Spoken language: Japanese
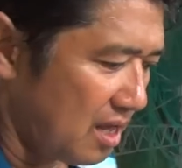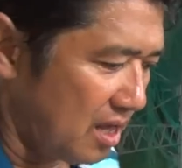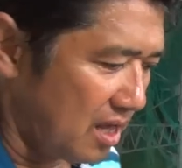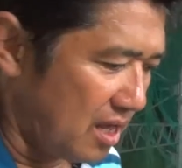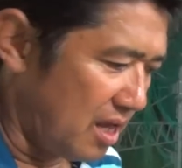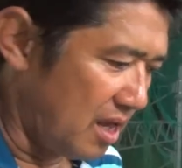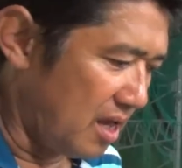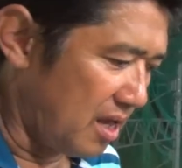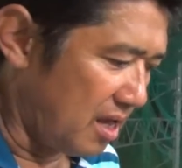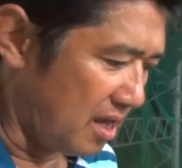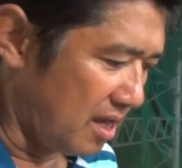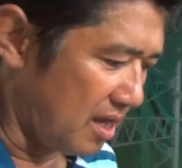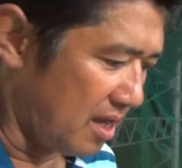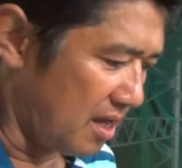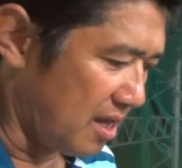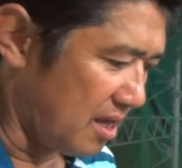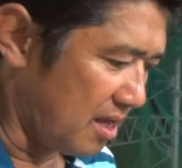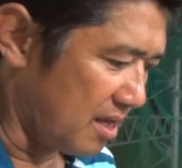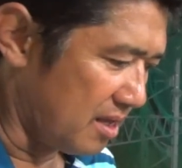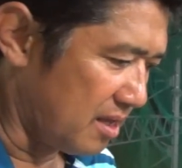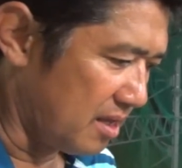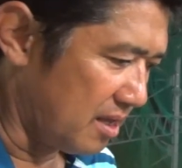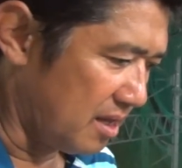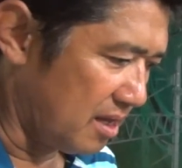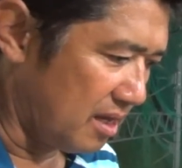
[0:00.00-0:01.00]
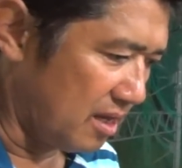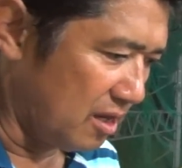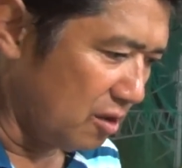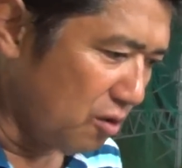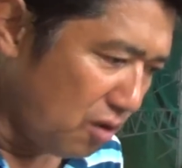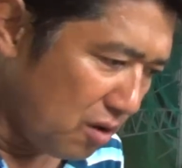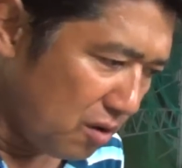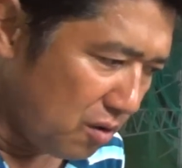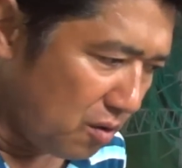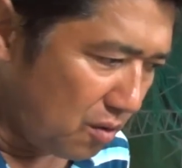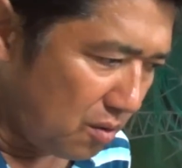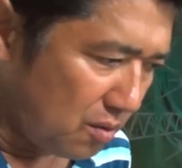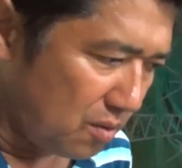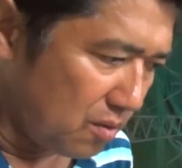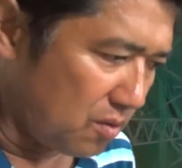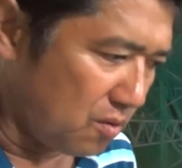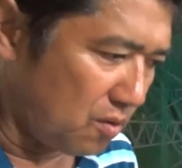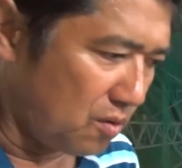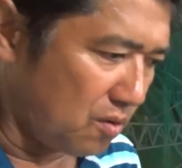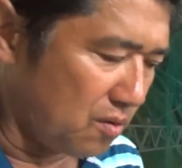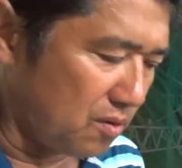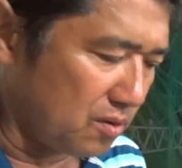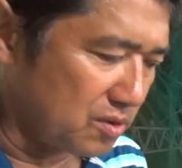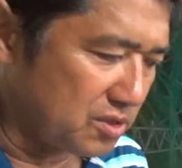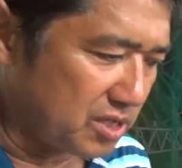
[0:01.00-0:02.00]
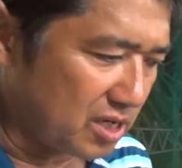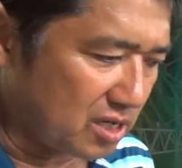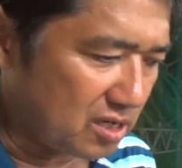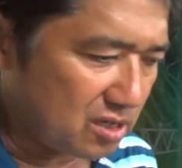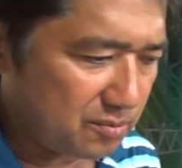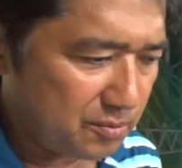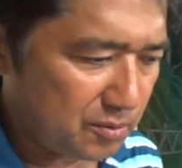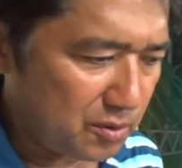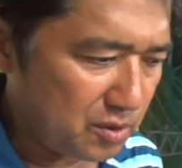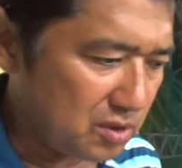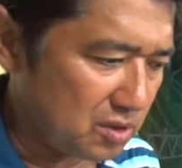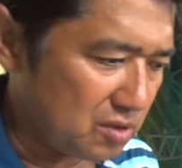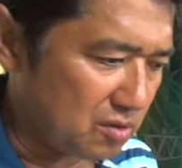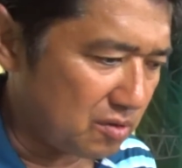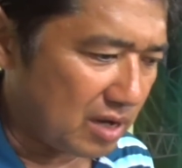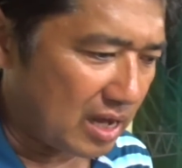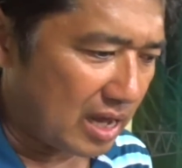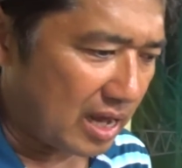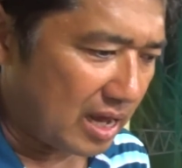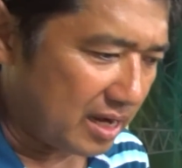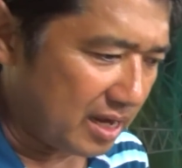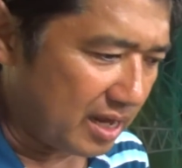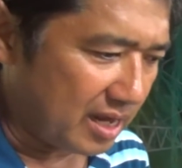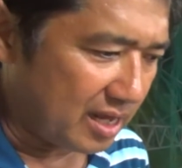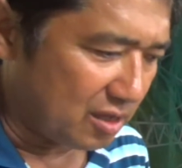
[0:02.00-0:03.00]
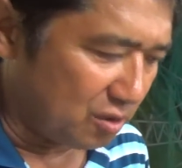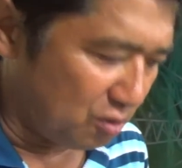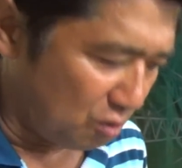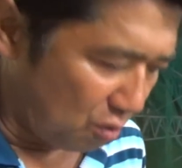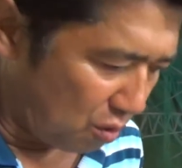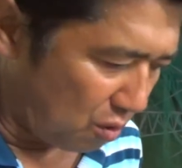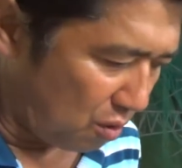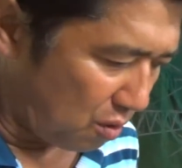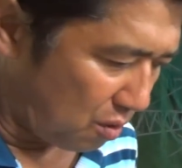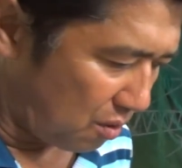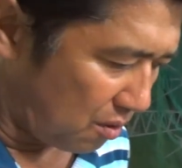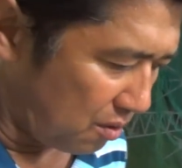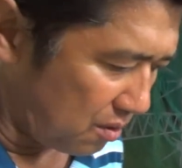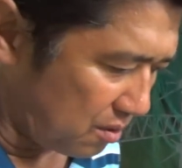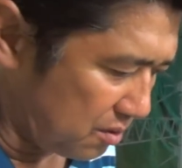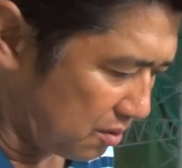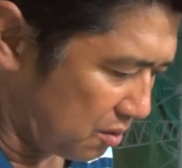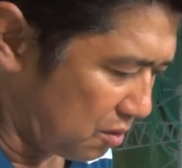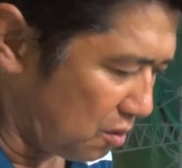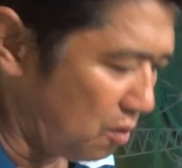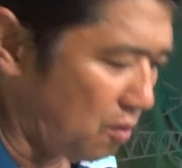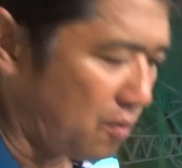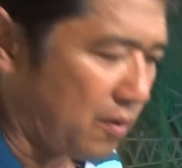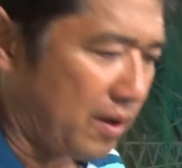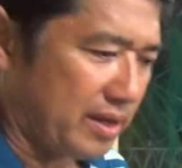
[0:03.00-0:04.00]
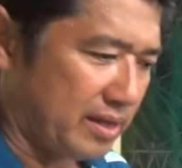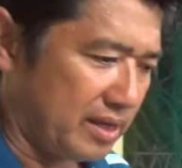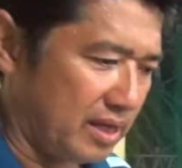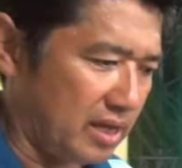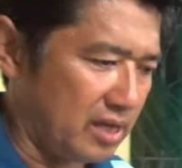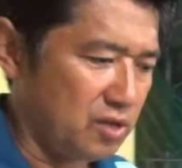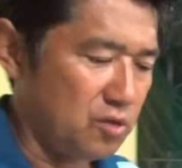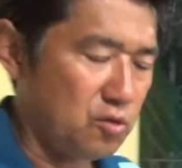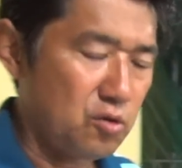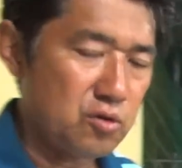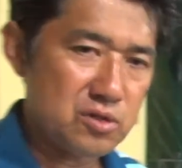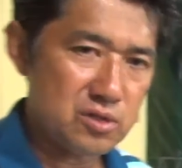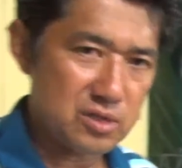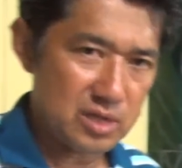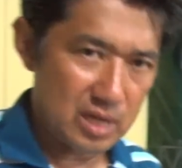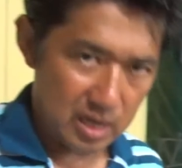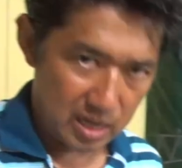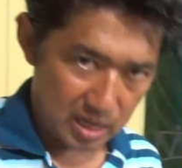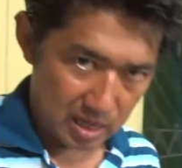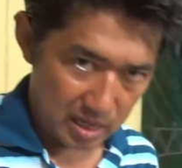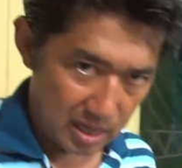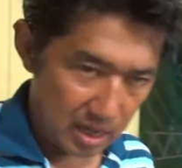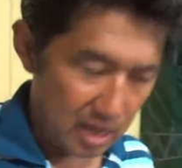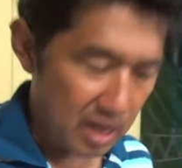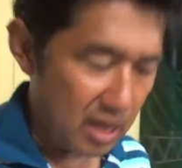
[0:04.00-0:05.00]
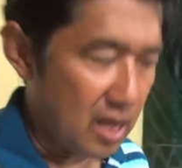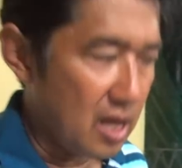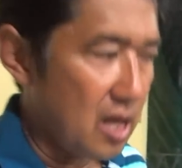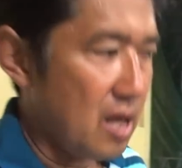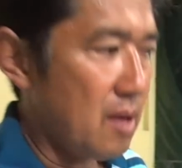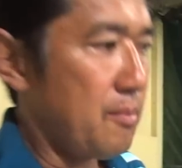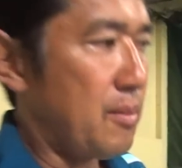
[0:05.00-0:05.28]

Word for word: えー、いろいろこうチェックポイントがあれど今日は1つだけね、